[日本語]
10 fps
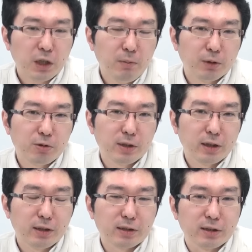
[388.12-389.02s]
今、年
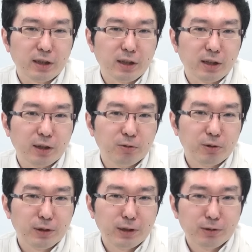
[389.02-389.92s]
明けですね、あの
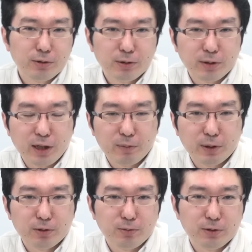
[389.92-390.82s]
沖縄の
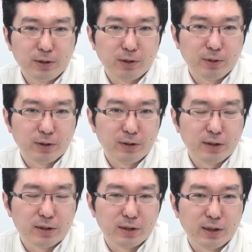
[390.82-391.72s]
ヘリパッド問題をめぐって
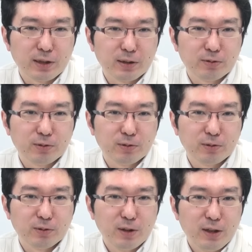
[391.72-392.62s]
ですね、そ
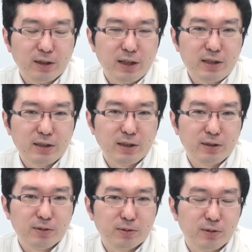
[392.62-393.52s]
の現地で
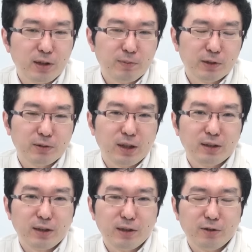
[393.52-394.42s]
いるそのヘリパッドの
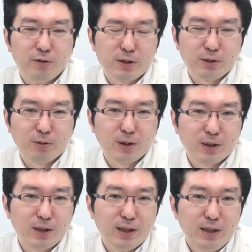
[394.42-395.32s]
反対の人たちのお
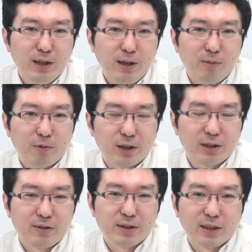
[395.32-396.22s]
金がも
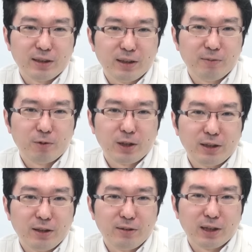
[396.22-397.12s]
らってるんじゃも
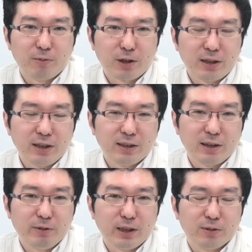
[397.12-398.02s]
らってるんだかもらってないんだ
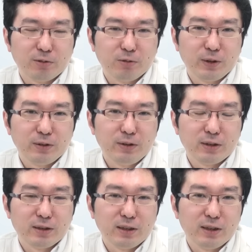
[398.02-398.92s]
かみたいなことをめぐって
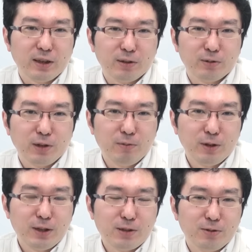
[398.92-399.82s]
ですね、あの
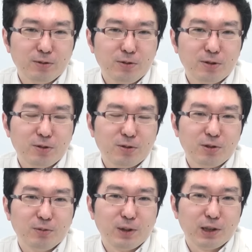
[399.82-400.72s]
MX のニュース女子
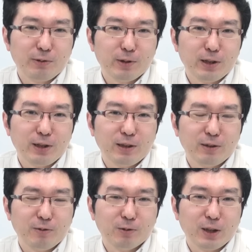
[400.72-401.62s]
という番組は
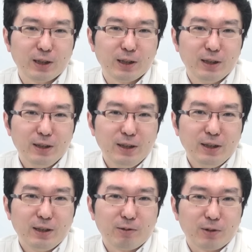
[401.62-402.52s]
なんか。
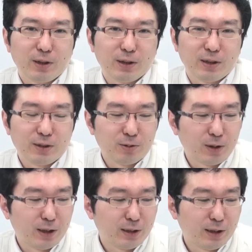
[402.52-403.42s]
これはそうい
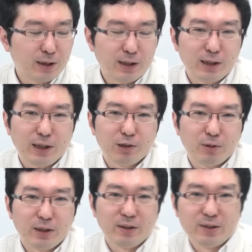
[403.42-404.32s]
う反対派が雇
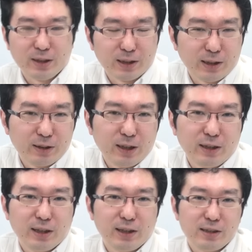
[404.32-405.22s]
われてるんじゃないか的
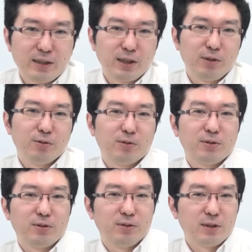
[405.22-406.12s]
な指摘を
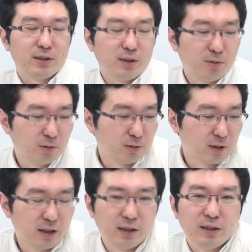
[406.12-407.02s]
するですね報道
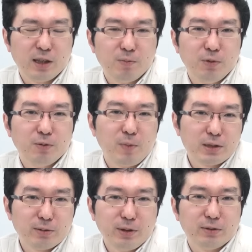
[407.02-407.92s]
がありで一方、
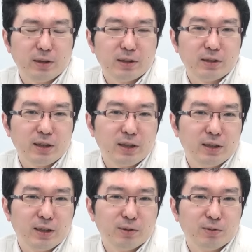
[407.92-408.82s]
バズフィードがです
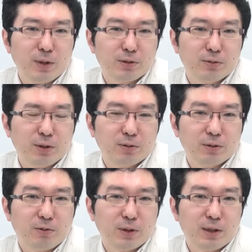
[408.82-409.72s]
ねあの、まあ、そんなこ
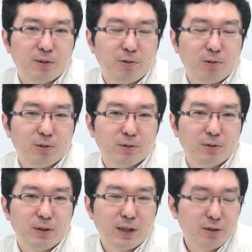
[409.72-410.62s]
とこれはここそ
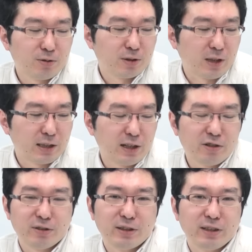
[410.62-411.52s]
れだけの浅い
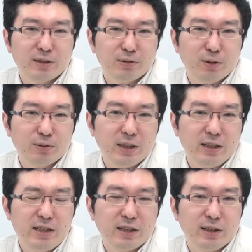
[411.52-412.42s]
取材でそんなこと言え
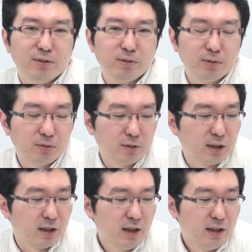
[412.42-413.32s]
ねえんじゃねえのということ
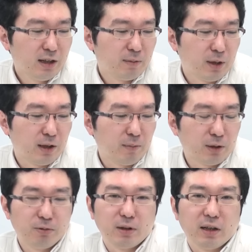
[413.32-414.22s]
で、まあ、
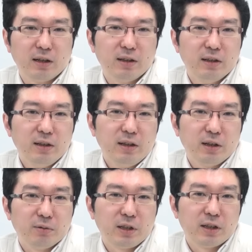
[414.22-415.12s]
真っ向から
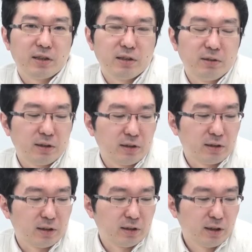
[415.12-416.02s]
あの批判してるわけです
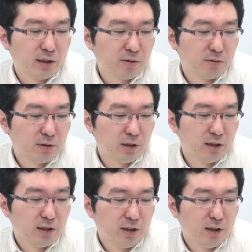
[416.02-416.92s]
ね。で非常
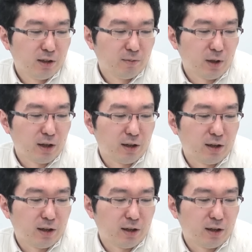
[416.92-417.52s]
にま